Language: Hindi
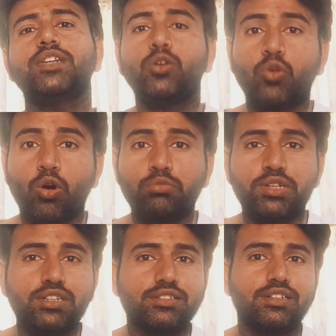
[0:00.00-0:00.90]
ये लोग और
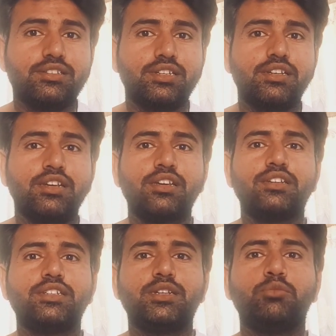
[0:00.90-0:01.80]
मेहनत करते हैं
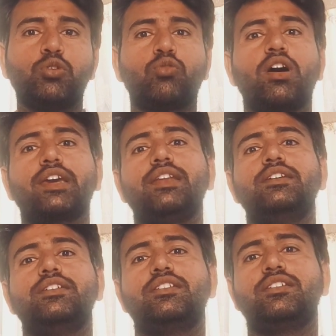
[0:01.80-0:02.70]
ये मुल्क को आगे
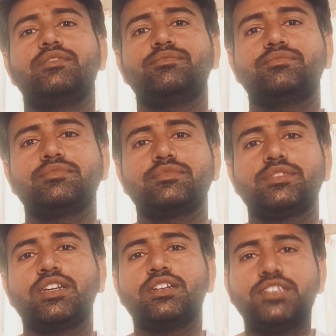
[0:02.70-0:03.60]
ले जाते हैं
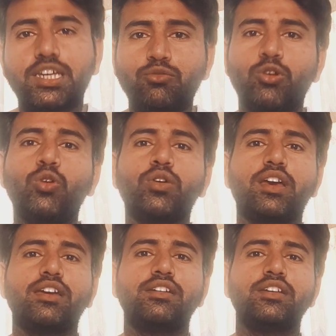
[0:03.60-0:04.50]
यही वो
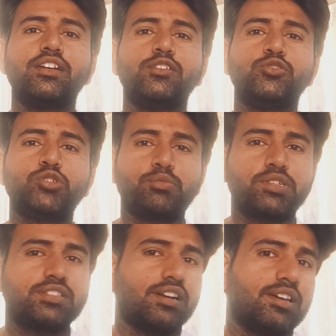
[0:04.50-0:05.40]
लोग हैं जो
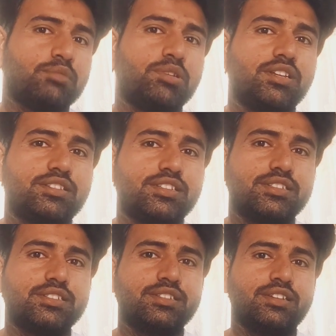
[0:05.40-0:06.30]
आपकी सड़कें बनाते
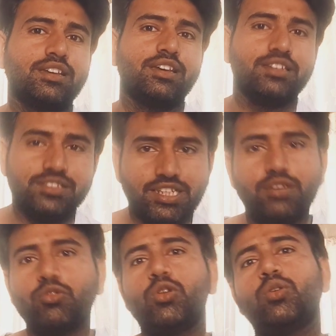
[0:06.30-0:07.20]
हैं
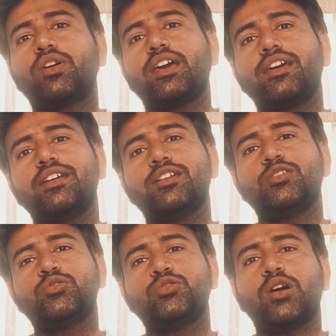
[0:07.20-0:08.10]
यही वो लोग हैं
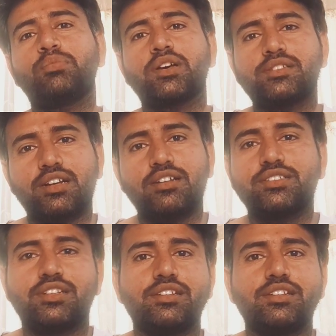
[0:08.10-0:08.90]
जो आपका ज़रात